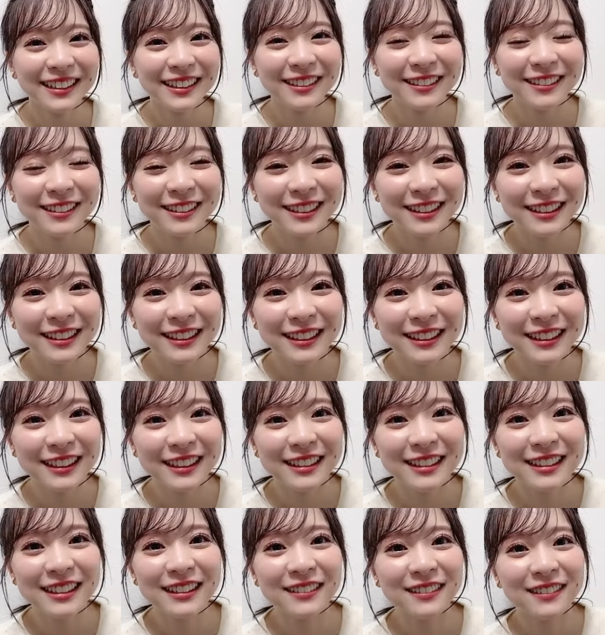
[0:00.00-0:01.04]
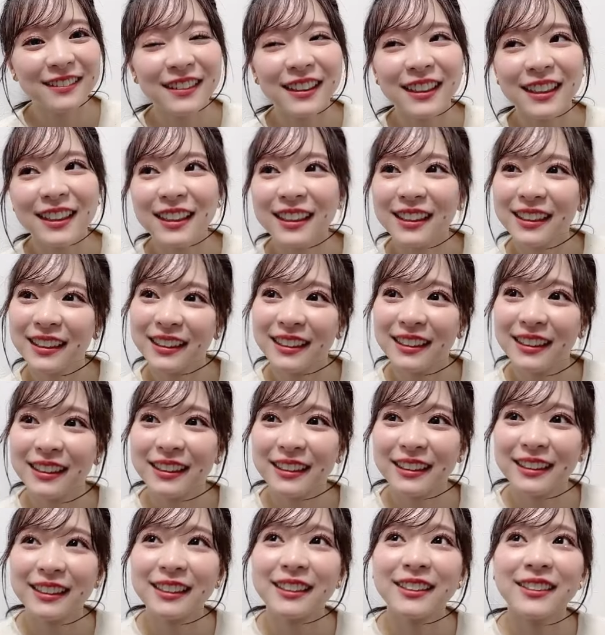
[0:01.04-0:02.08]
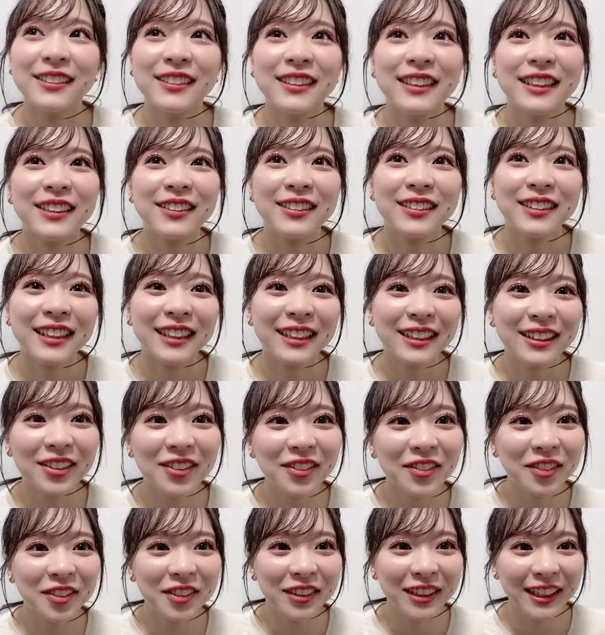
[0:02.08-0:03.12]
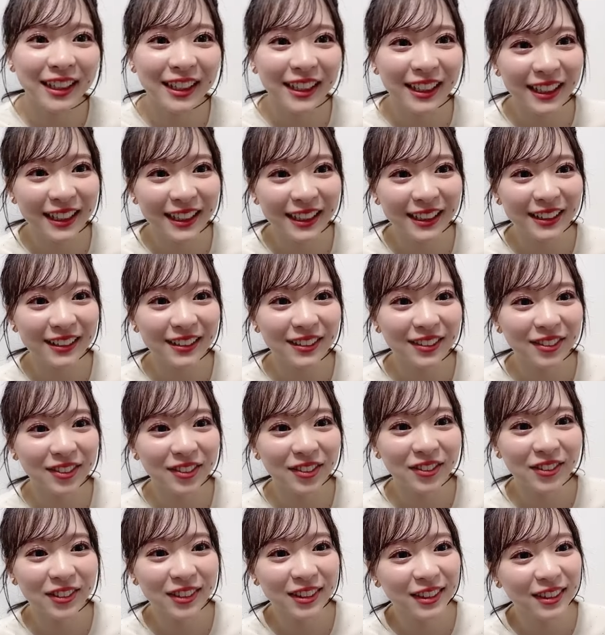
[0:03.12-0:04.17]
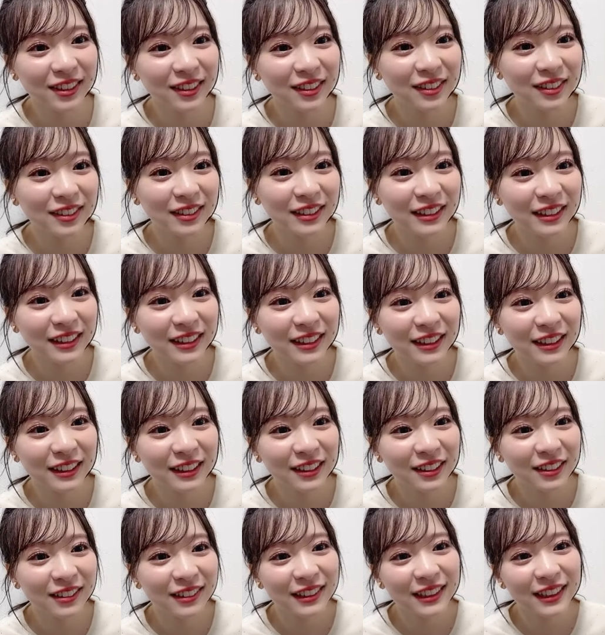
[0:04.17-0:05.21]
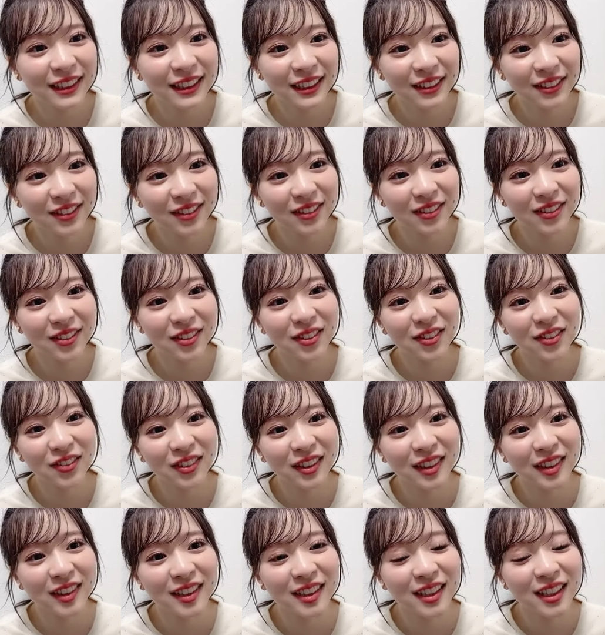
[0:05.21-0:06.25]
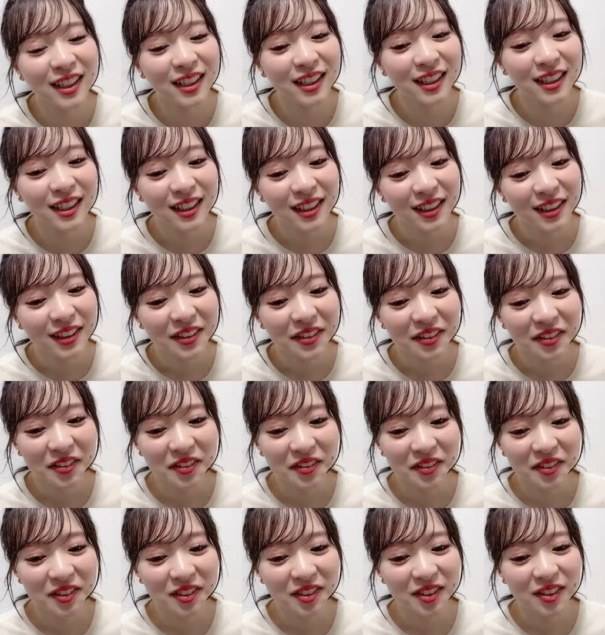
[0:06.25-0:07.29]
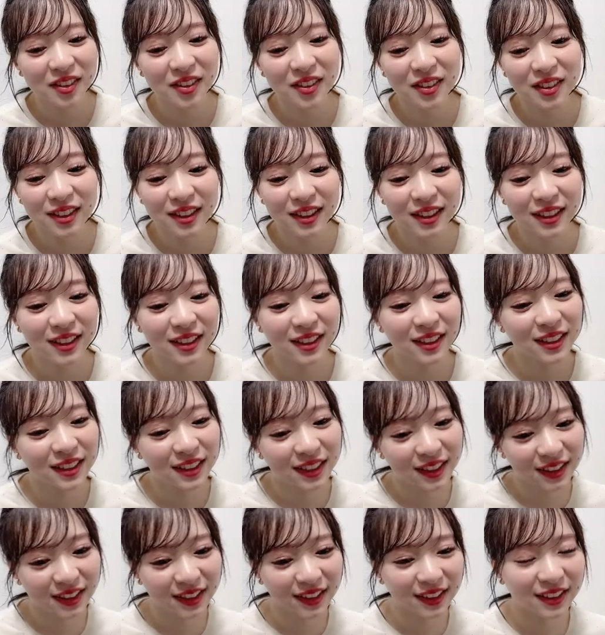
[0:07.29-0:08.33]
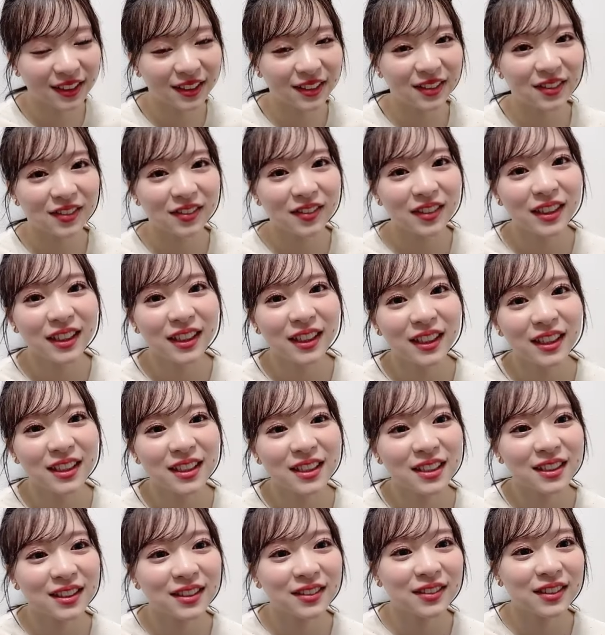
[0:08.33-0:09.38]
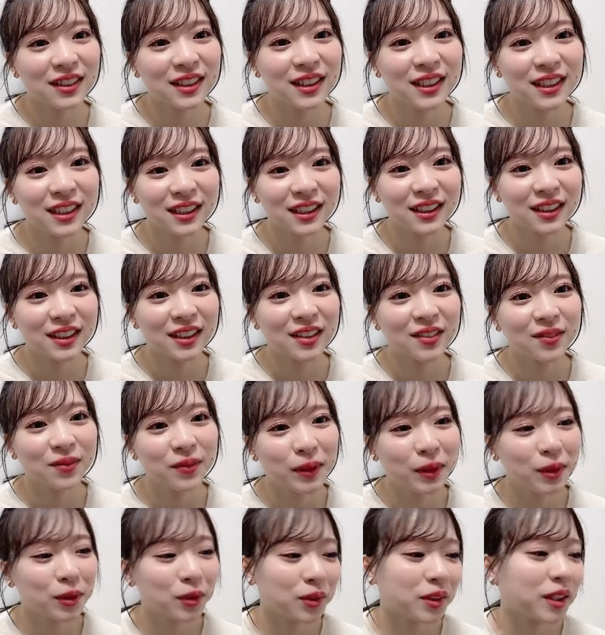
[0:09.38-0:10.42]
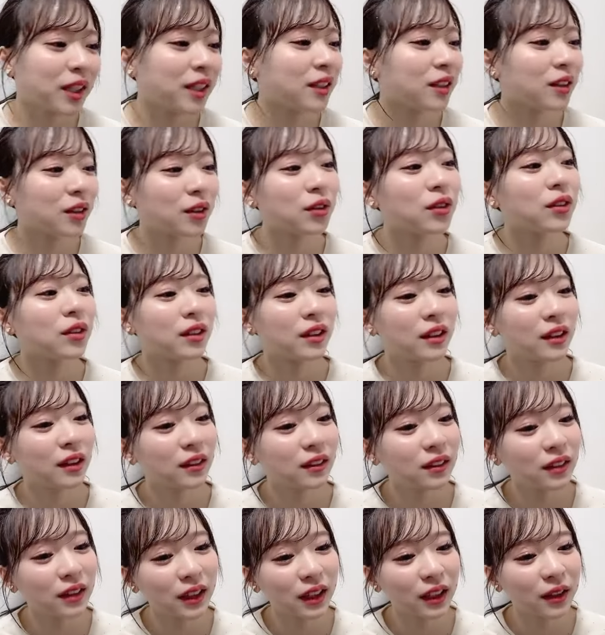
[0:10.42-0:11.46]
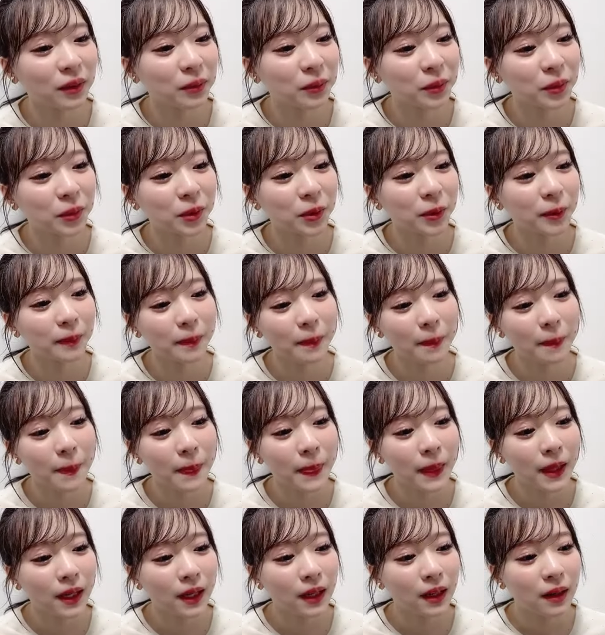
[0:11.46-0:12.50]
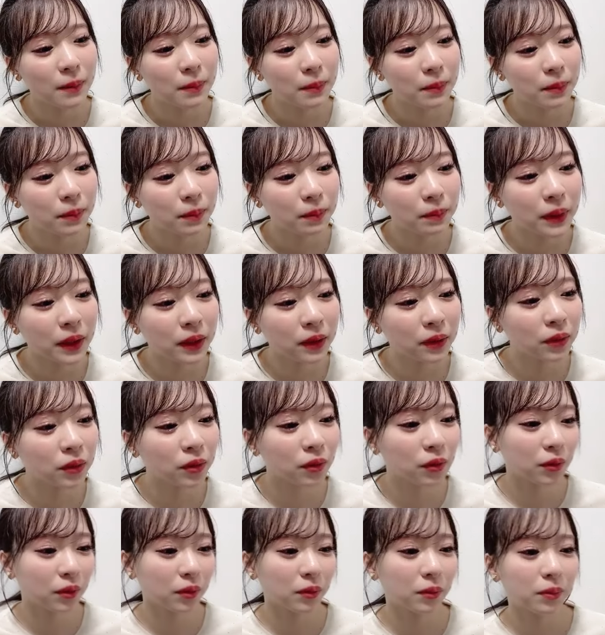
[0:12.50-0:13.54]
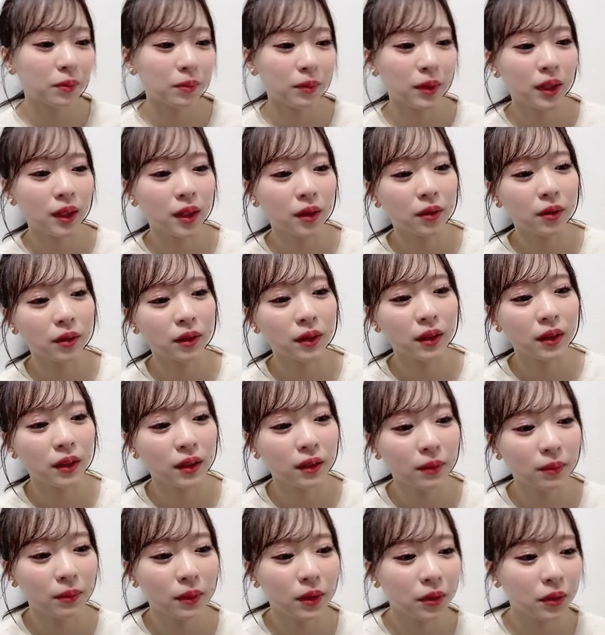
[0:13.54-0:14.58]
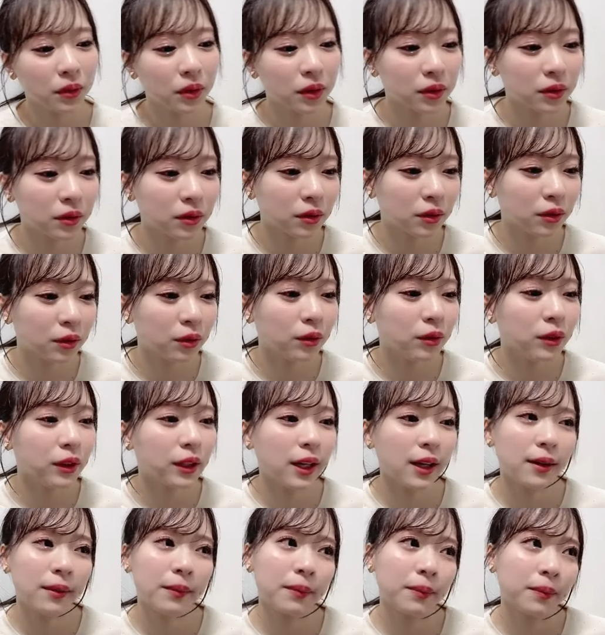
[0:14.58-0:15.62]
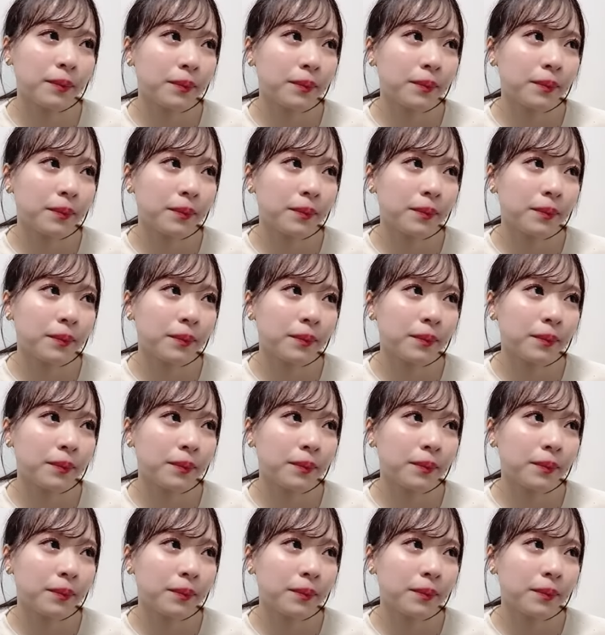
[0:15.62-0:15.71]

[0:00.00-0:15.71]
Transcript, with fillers: ゆういちひなちゃんはそうね2人ともね面白いんですよねほんと見てて面白いまあひなちゃんはね美女担当ってぐらいもうパッと見た時に目を引くような